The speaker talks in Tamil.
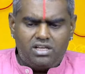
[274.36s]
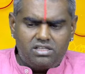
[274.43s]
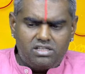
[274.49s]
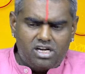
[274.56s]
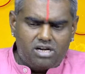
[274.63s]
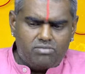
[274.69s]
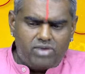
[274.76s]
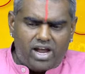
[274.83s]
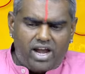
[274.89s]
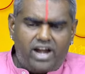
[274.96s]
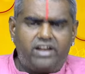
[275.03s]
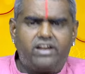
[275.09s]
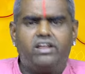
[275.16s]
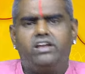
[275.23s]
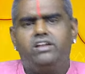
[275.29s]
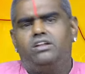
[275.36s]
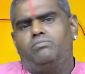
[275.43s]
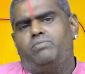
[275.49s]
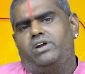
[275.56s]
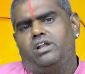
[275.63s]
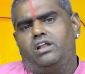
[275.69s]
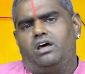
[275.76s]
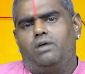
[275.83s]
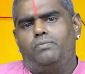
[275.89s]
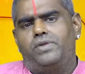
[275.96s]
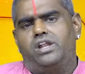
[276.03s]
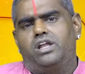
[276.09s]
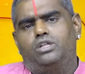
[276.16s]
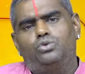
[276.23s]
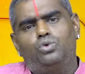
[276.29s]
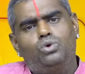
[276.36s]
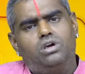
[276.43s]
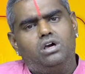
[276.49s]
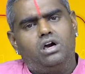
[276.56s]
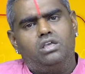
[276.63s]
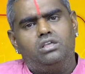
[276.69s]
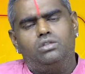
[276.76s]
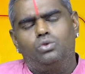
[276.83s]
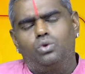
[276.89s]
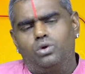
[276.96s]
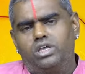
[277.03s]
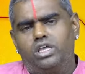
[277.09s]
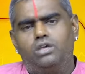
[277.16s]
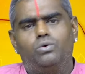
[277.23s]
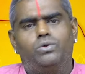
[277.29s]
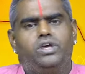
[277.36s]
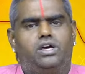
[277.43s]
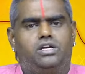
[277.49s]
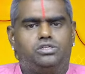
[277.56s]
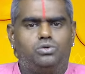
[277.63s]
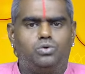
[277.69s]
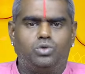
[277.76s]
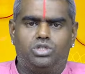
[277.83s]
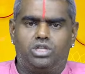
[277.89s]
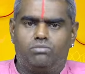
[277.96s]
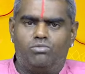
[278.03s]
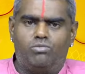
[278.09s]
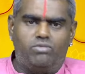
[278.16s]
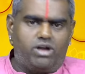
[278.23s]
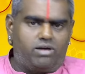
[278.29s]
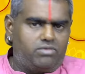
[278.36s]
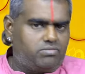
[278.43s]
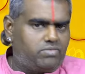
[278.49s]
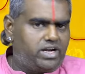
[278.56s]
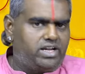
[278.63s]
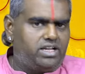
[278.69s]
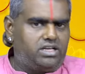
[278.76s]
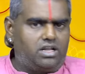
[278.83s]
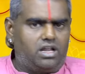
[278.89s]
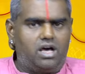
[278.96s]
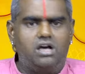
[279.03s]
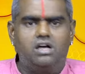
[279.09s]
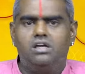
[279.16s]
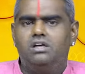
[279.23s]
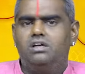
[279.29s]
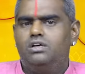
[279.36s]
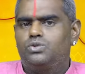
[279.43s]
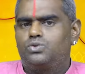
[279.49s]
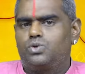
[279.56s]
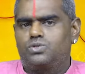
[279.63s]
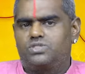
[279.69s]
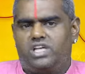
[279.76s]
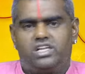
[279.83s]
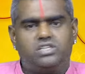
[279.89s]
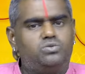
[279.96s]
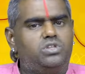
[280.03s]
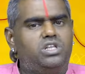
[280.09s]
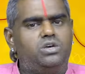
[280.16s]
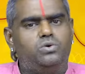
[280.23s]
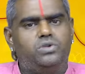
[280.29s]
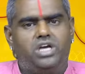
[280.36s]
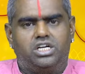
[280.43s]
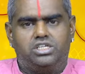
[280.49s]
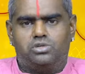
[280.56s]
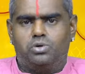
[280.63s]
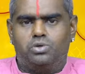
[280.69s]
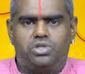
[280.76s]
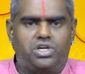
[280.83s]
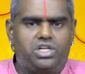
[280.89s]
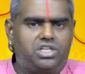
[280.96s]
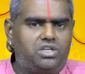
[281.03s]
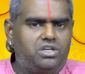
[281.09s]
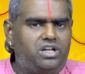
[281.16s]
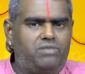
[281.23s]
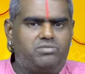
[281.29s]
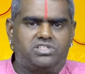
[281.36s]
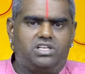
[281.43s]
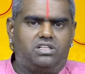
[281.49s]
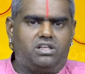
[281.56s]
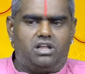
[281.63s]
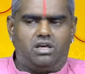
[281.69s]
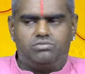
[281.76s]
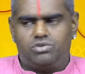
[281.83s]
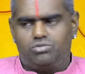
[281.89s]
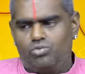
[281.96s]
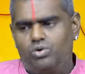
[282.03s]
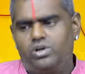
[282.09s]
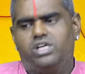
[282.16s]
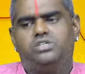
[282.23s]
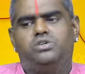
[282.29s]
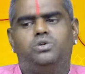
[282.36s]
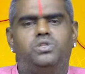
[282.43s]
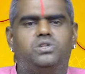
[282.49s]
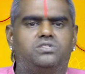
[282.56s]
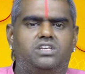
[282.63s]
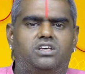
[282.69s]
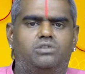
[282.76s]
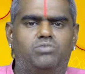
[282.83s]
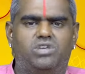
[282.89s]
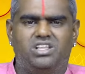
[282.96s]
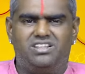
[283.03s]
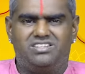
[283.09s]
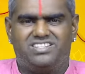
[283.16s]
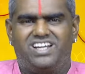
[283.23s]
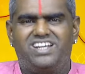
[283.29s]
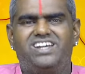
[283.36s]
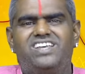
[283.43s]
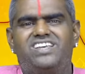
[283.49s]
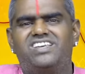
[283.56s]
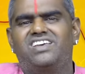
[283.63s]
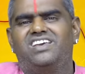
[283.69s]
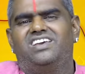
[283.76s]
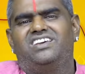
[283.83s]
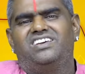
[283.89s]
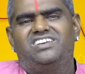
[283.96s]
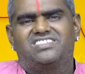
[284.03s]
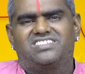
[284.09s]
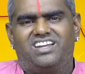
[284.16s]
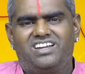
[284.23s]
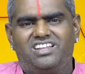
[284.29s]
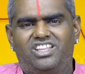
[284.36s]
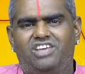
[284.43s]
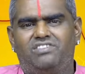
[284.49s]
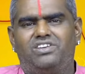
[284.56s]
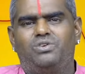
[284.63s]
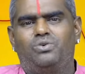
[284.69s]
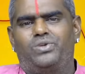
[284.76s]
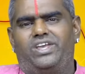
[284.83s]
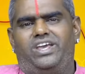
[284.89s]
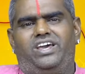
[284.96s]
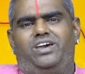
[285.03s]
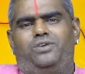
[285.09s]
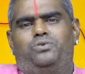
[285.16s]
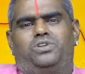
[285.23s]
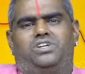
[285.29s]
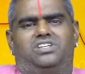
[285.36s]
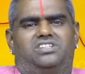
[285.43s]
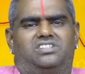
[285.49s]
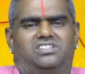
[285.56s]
இதில் நம்ம ஆடடாக என்ன பண்ணலாம் அப்படின்னா துர்கா துர்க்கைக்குரிய அஷ்டோத்திரம் நாம் பண்ணிக்கலாம் ஸோ சரஸ்வதிக்குரிய அஷ்டோத்திரத்தையும் நாம் சேர்த்துக்கலாம் ஸோ மூணு அஷ்டோத்திரம் சேர்க்கும்போது சண்டி சண்டி தேவிக்குரிய ஒரு